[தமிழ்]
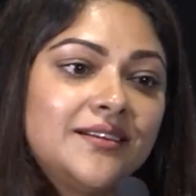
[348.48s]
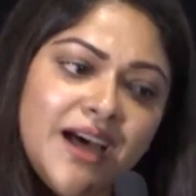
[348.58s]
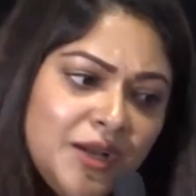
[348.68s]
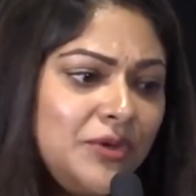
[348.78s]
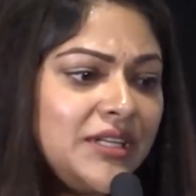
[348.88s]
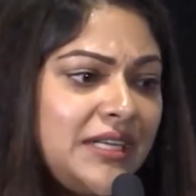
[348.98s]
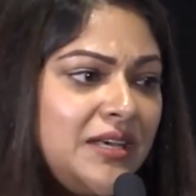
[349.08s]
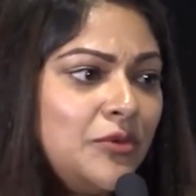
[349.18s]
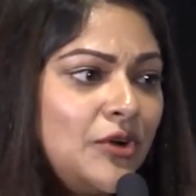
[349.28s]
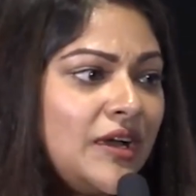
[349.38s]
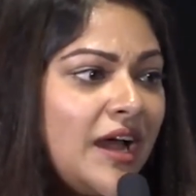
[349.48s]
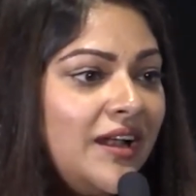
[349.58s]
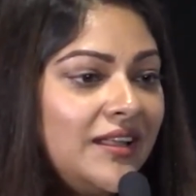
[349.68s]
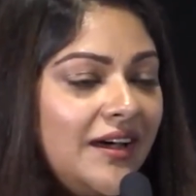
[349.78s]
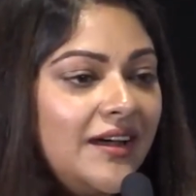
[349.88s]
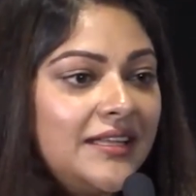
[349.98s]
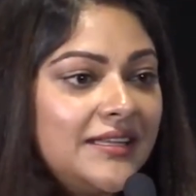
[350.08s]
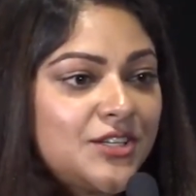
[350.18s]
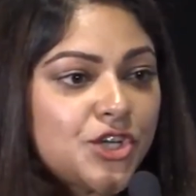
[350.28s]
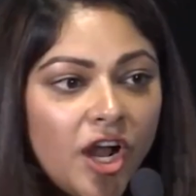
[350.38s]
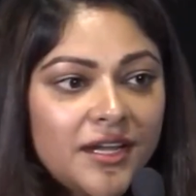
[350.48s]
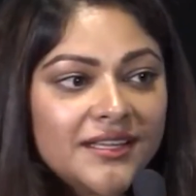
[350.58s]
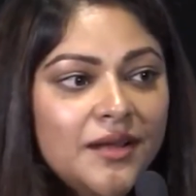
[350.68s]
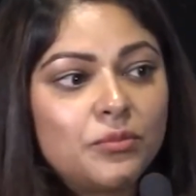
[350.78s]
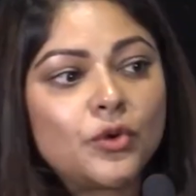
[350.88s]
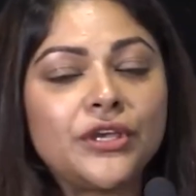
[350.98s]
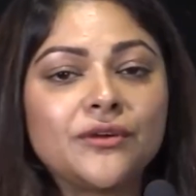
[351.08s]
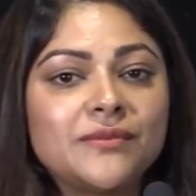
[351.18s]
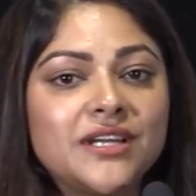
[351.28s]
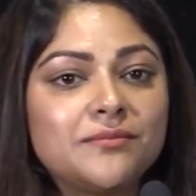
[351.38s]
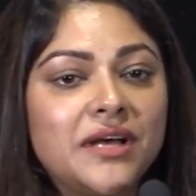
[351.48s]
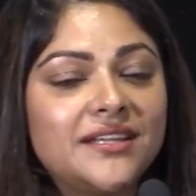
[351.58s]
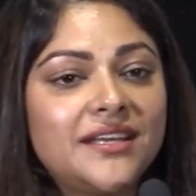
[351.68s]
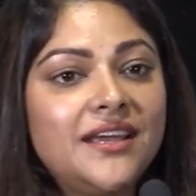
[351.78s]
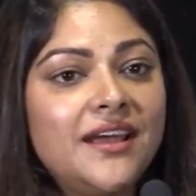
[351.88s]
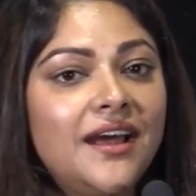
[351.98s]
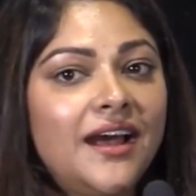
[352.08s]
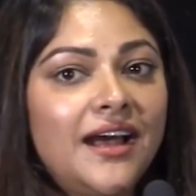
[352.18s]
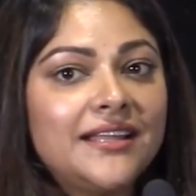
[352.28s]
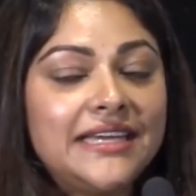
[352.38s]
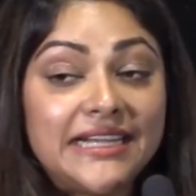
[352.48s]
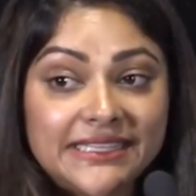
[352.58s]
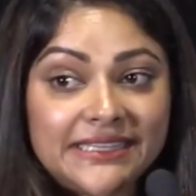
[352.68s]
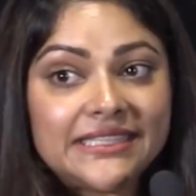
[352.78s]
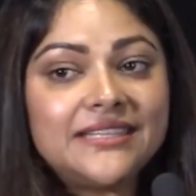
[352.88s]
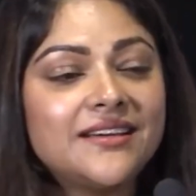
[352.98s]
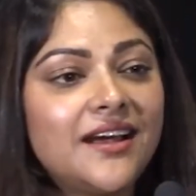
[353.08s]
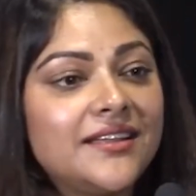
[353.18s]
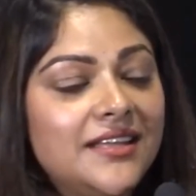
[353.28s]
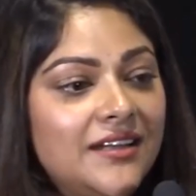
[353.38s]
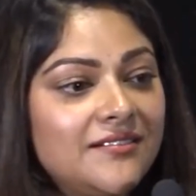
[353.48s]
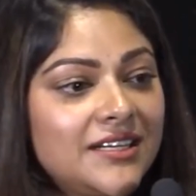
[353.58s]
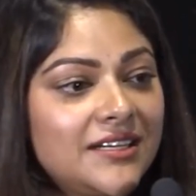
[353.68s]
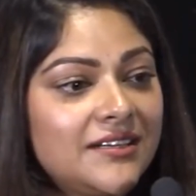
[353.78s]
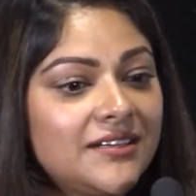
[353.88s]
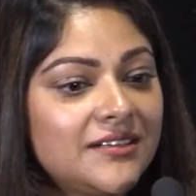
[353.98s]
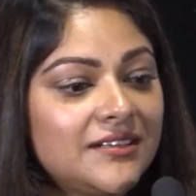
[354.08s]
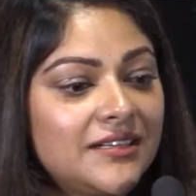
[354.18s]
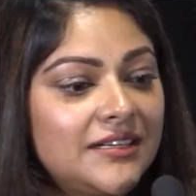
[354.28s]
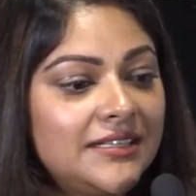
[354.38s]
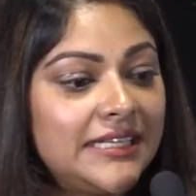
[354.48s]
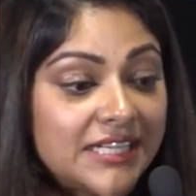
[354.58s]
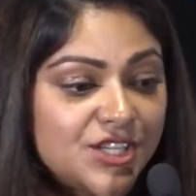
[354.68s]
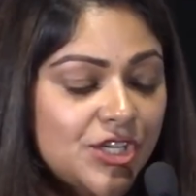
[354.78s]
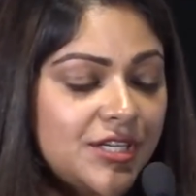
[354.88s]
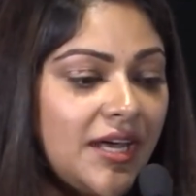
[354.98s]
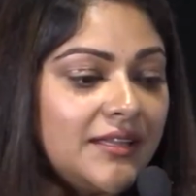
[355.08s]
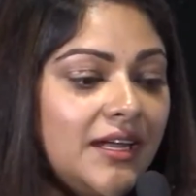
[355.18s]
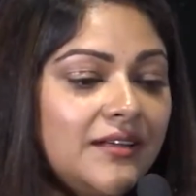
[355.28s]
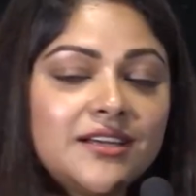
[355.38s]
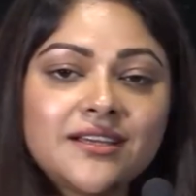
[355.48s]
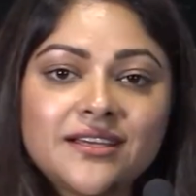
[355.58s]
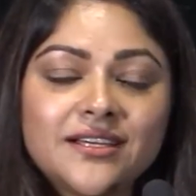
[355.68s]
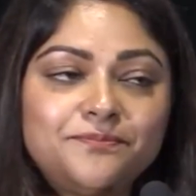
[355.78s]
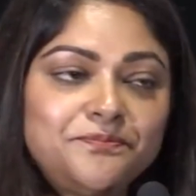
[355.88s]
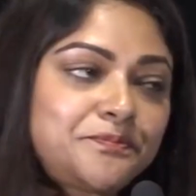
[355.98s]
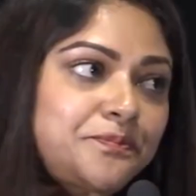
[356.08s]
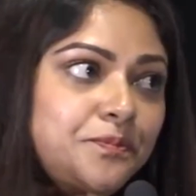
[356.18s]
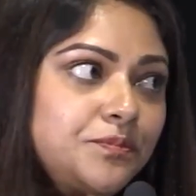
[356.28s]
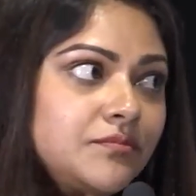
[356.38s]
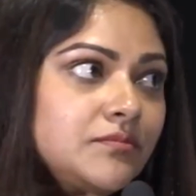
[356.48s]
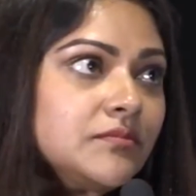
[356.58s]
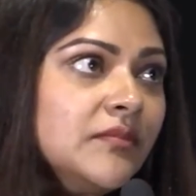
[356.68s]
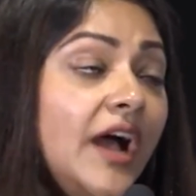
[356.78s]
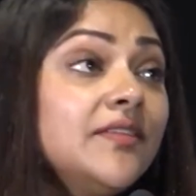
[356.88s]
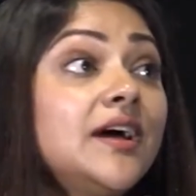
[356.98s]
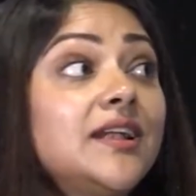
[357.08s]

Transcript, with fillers: நானும் இந்த டீமோட ஒரு ஆள் தான் இந்த ஷார்ட் தான் முக்கியங்கிற மாதிரி அது எடுத்து அந்த அளவுக்கு டிலிஜெண்ட்டாக அந்த அளவுக்கு அந்த